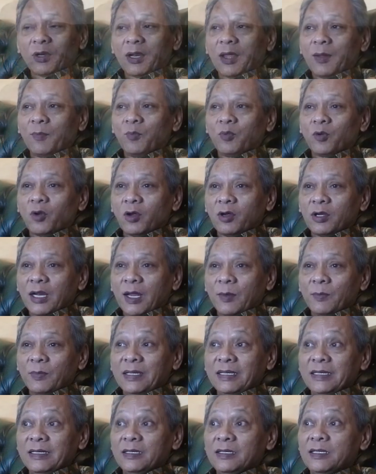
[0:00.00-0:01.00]

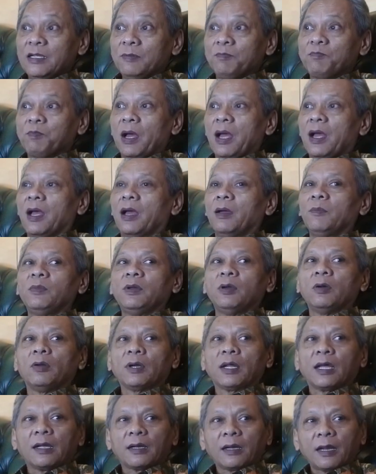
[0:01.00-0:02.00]
program-program ini
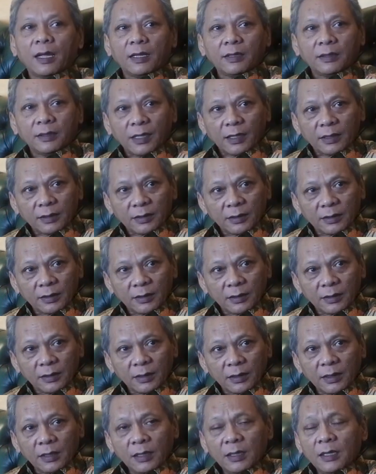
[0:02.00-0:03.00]
dipahami oleh rakyat?
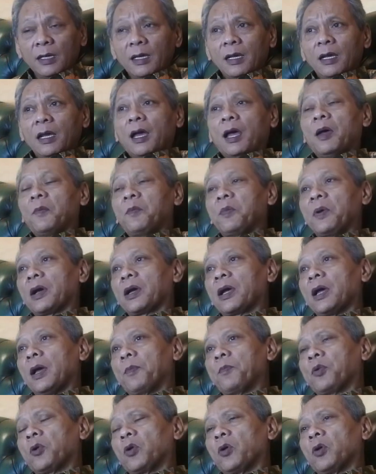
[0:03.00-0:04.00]

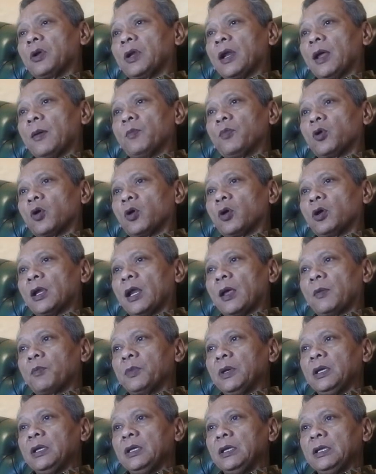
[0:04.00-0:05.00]
Apakah
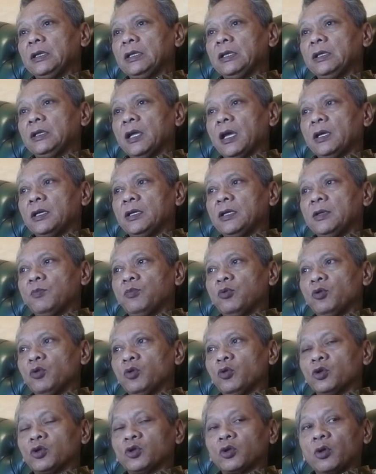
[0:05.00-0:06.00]
program-program ini tidak
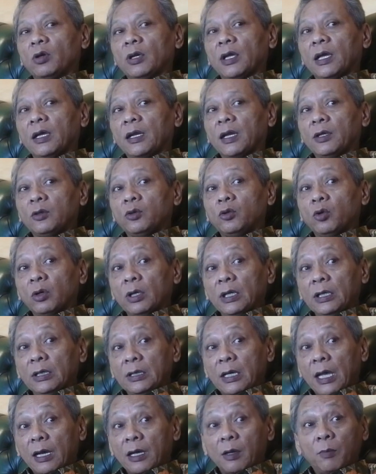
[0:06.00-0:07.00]
dibungkus oleh
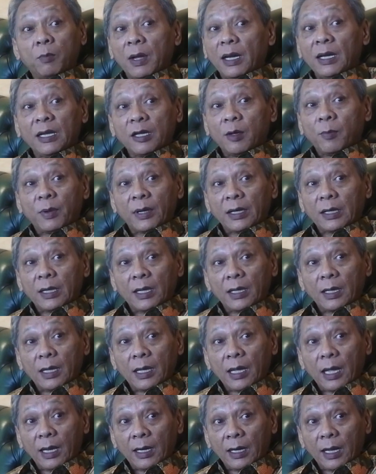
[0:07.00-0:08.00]
retorika? Kembali
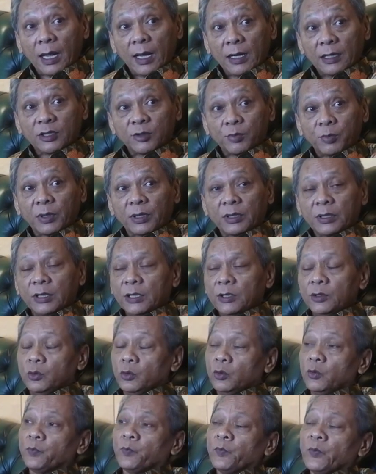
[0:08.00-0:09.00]
kepada hal-hal
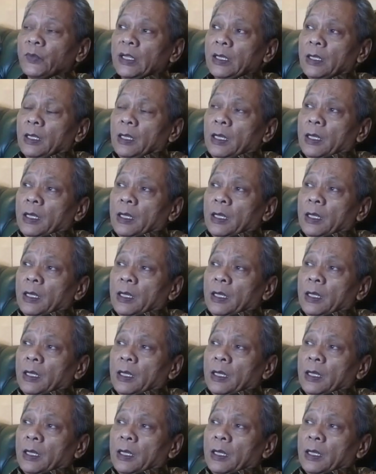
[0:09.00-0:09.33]
seperti itu.